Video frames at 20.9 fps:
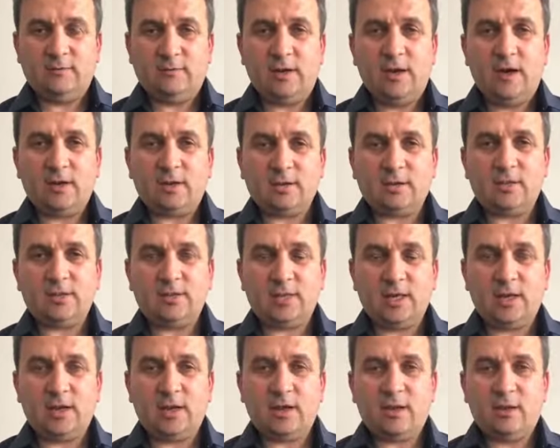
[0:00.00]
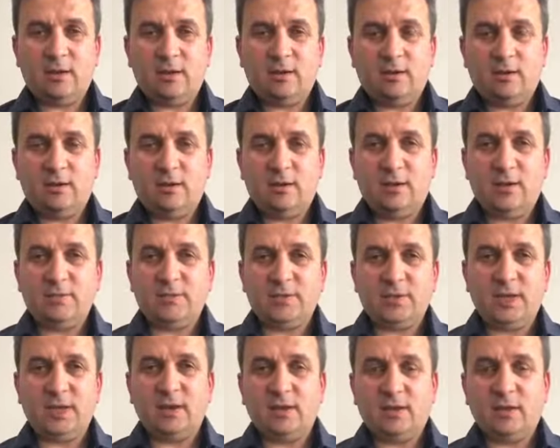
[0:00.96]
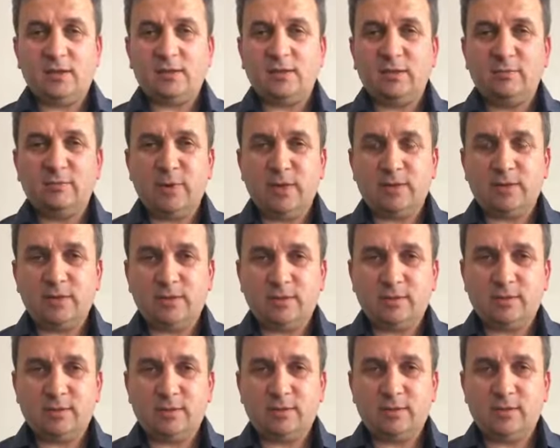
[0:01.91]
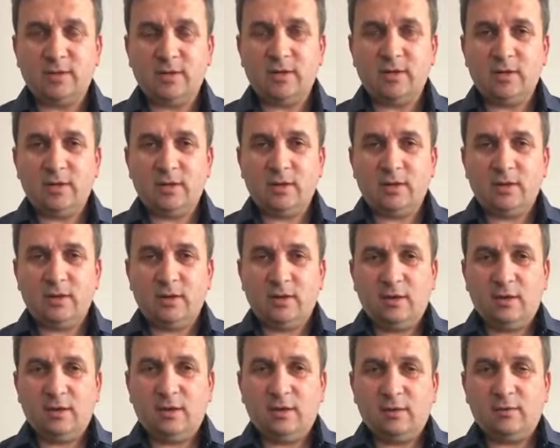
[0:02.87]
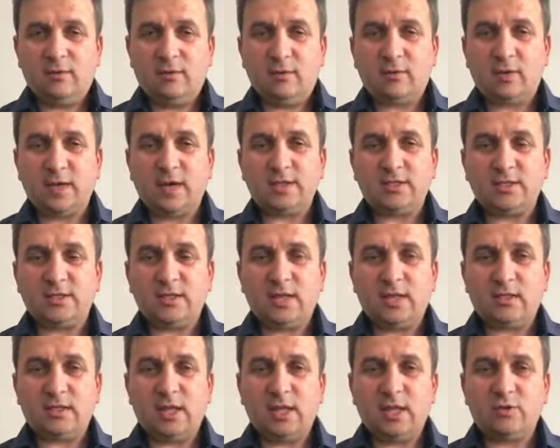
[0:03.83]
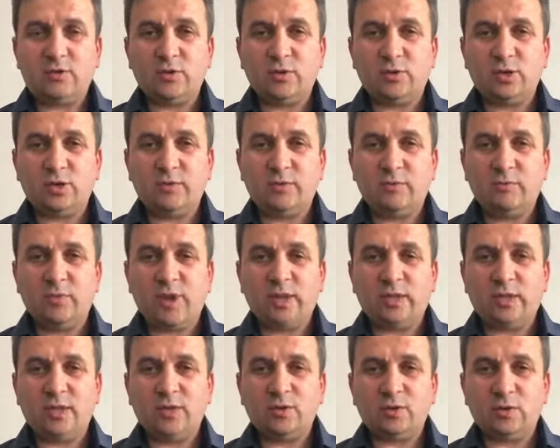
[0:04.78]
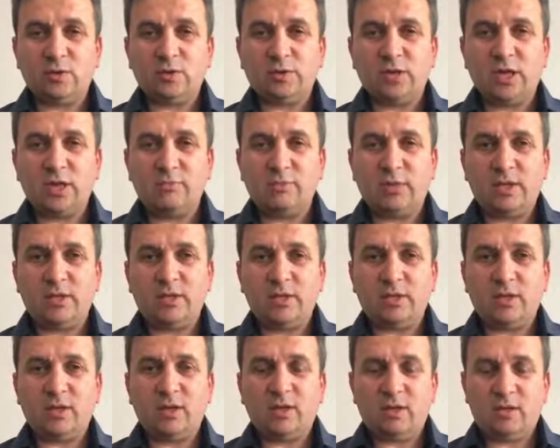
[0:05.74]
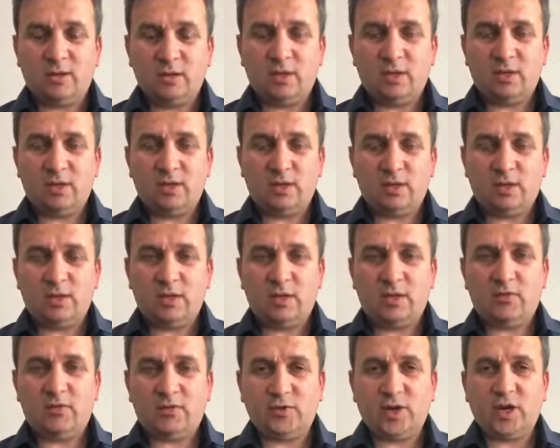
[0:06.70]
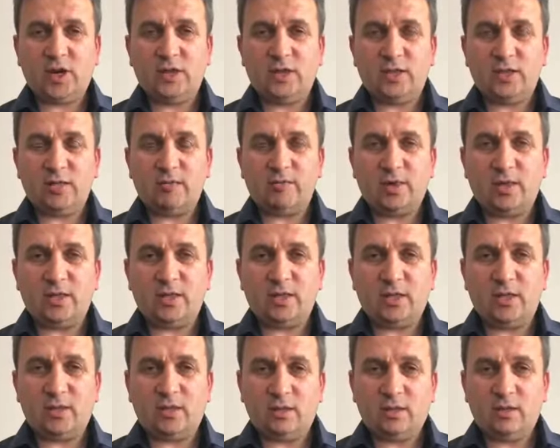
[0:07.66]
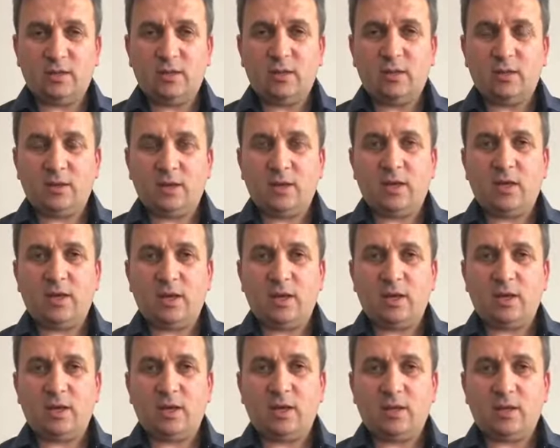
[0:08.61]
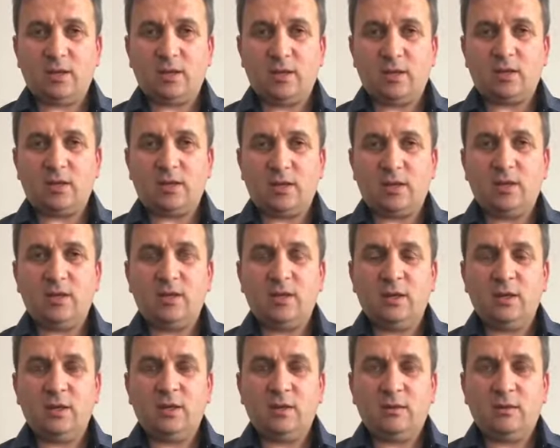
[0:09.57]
Haksız yere hapse atılmaktadır gazete, televizyon gibi medya, sosyal medyada ifşa edilmekte, KHK'larda